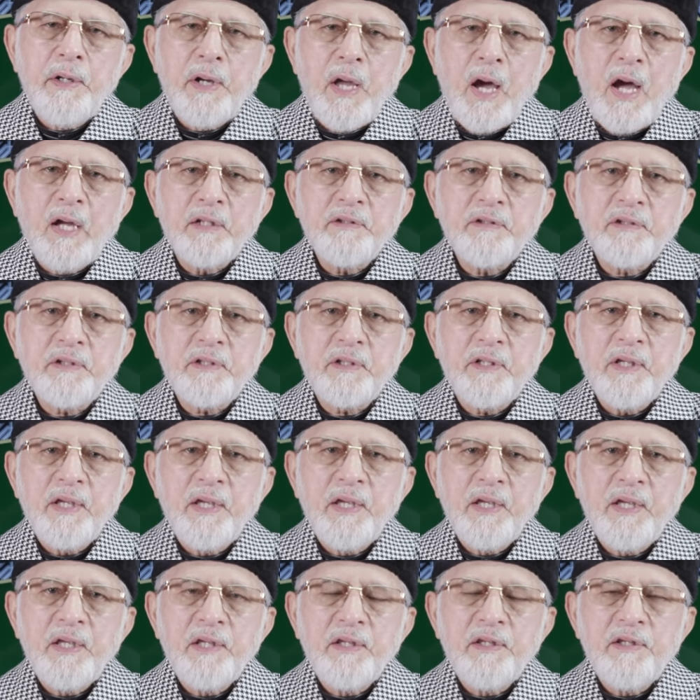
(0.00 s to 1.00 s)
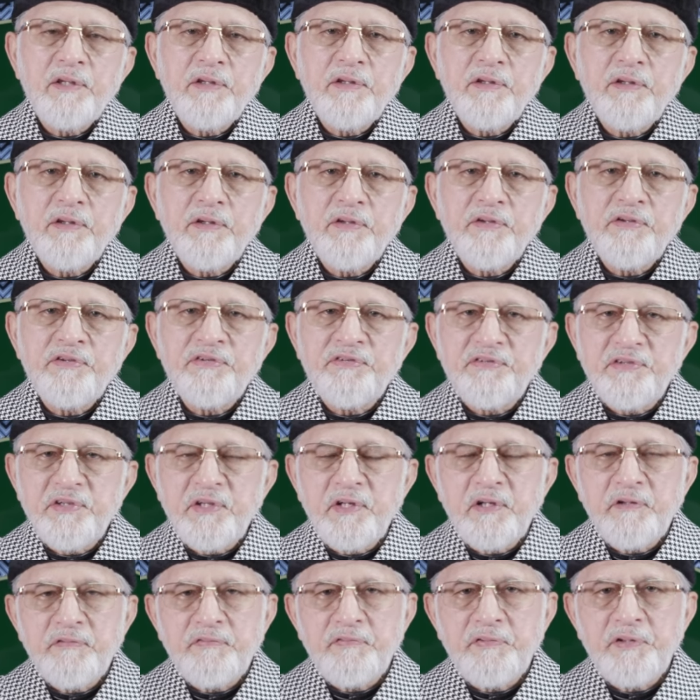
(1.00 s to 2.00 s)
नात के
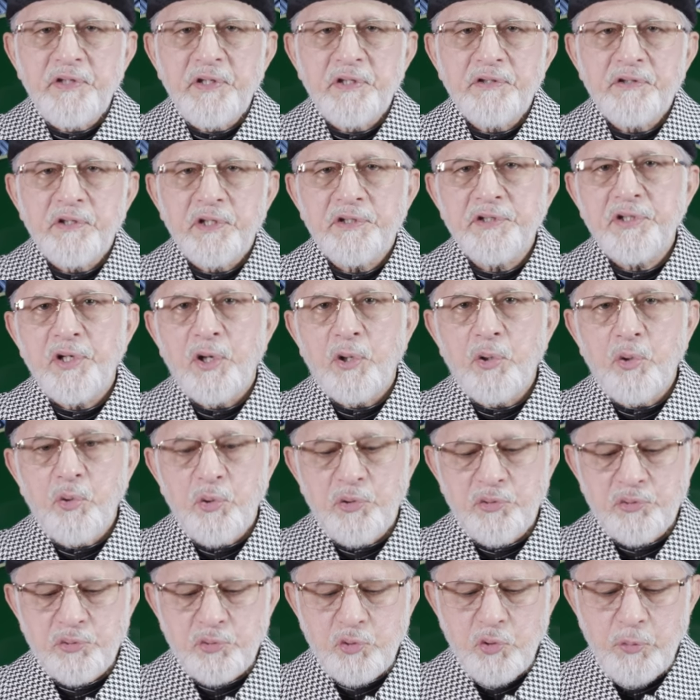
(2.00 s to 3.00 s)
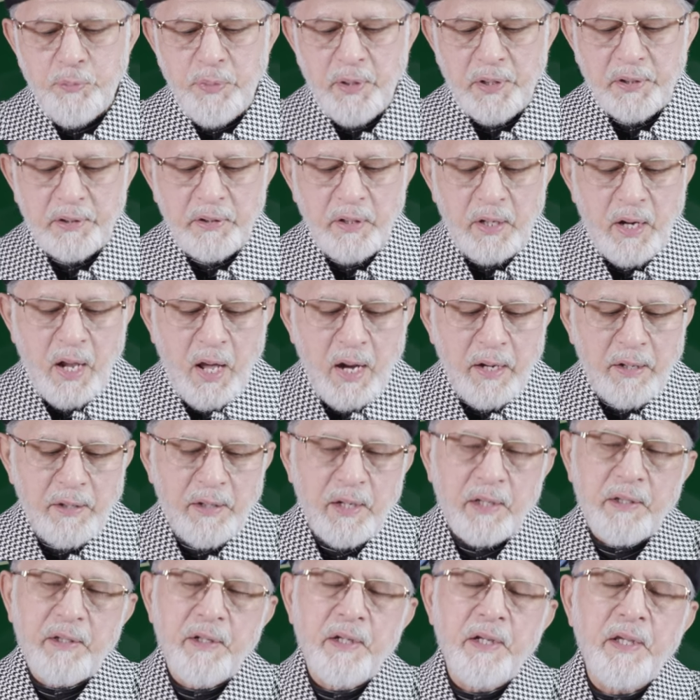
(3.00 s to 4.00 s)
सिनफी तशखस को बरकरार
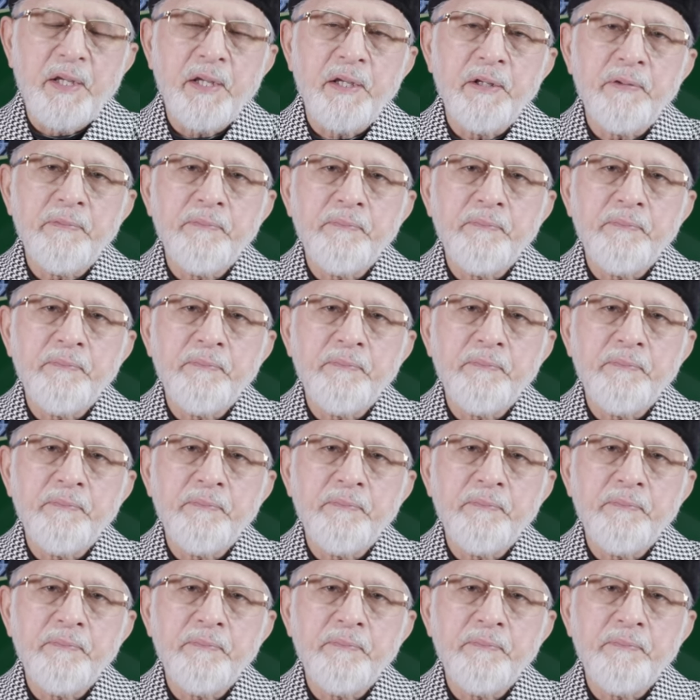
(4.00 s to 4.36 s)
रखने